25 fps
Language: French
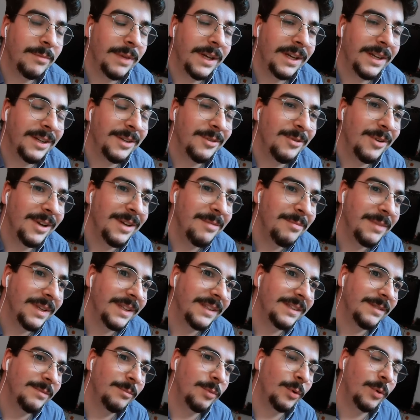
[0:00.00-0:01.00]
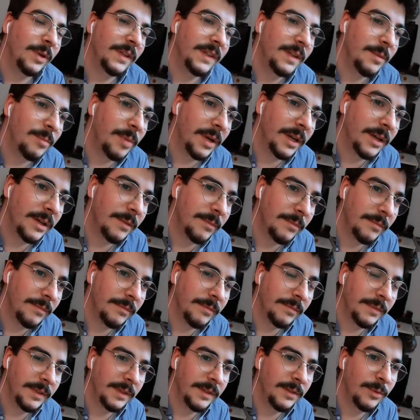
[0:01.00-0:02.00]
Bah ouais, mais pourquoi t'es pas
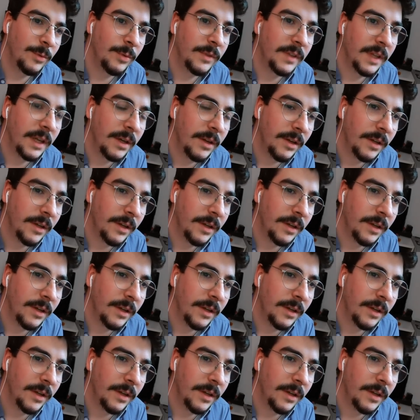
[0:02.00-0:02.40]
comme tout à